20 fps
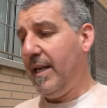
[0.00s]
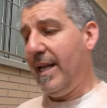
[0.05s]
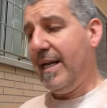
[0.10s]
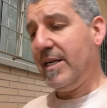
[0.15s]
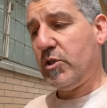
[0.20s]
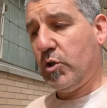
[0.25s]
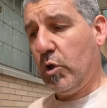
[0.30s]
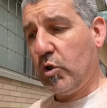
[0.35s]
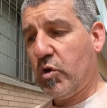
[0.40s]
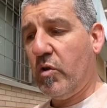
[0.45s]

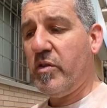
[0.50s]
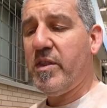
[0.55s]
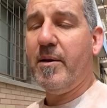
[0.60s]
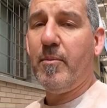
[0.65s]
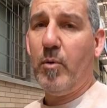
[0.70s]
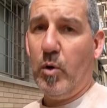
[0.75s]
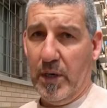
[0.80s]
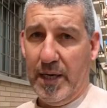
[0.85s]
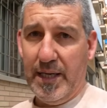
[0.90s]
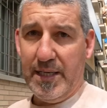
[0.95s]
las dos son
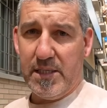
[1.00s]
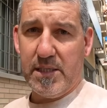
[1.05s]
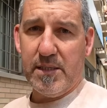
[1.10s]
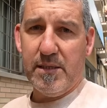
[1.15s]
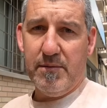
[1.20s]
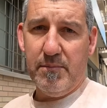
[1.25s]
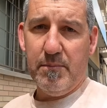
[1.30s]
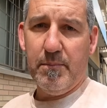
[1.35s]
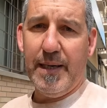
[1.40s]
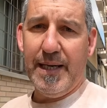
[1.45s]
de
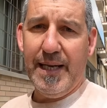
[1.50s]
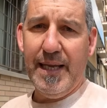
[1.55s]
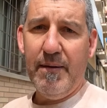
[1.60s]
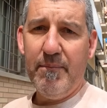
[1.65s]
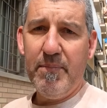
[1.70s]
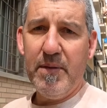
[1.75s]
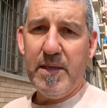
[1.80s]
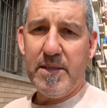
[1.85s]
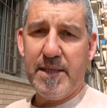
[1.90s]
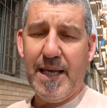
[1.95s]
bolas, ¿vale?
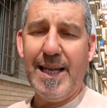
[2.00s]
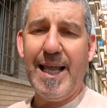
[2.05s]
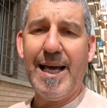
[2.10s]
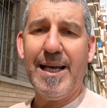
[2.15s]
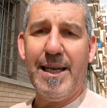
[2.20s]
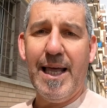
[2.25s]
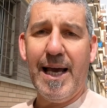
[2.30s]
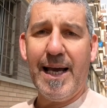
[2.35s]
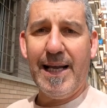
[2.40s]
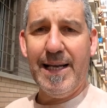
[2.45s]
O sea,
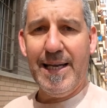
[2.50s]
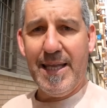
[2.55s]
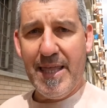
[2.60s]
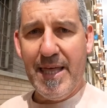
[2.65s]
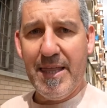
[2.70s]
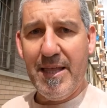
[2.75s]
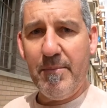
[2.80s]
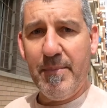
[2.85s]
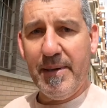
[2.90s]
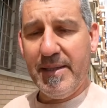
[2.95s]
la,
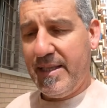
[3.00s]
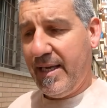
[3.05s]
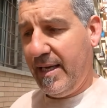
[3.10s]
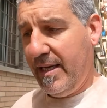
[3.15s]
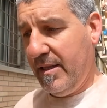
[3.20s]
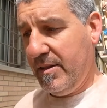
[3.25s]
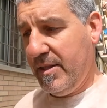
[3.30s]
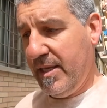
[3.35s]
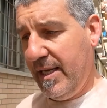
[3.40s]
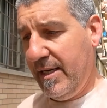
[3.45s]
calidad
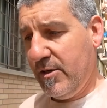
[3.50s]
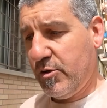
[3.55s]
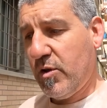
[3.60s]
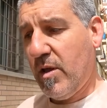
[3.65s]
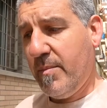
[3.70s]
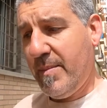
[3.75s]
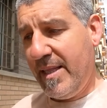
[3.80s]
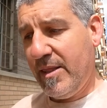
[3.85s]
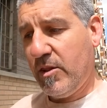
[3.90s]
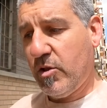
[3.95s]
del
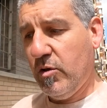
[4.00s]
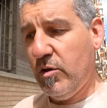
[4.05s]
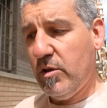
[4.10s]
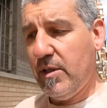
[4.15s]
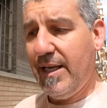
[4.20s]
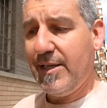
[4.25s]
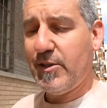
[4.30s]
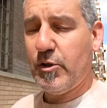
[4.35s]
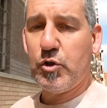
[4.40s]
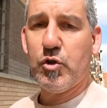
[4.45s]
rodamiento,
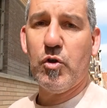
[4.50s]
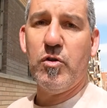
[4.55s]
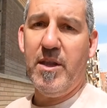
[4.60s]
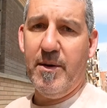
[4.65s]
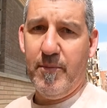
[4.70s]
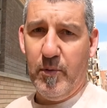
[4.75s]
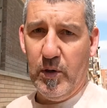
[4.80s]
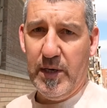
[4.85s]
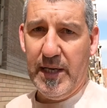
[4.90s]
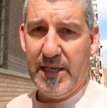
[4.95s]
las dos son
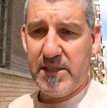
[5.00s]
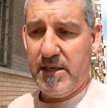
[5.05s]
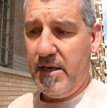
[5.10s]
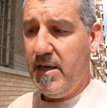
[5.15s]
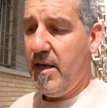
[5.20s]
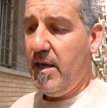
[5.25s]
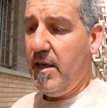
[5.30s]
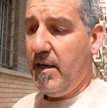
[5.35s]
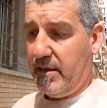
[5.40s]
de bolas.